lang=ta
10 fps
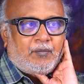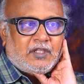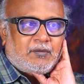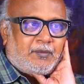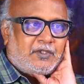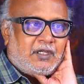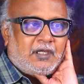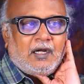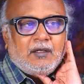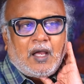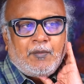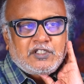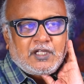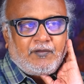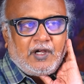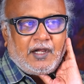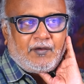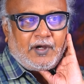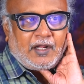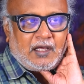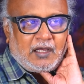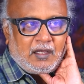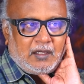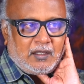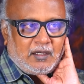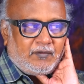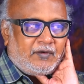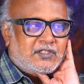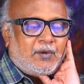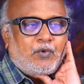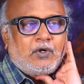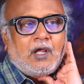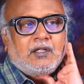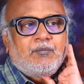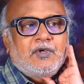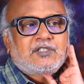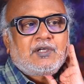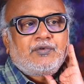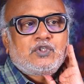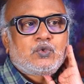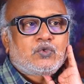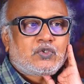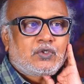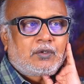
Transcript: பிரதம மந்திரி எங்களுக்கு அமைச்சரவையில் இடம் வேணாம் வில் சப்போர்ட் ஆன் த பேஸ் ஆஃப் இஷ்யூஸ்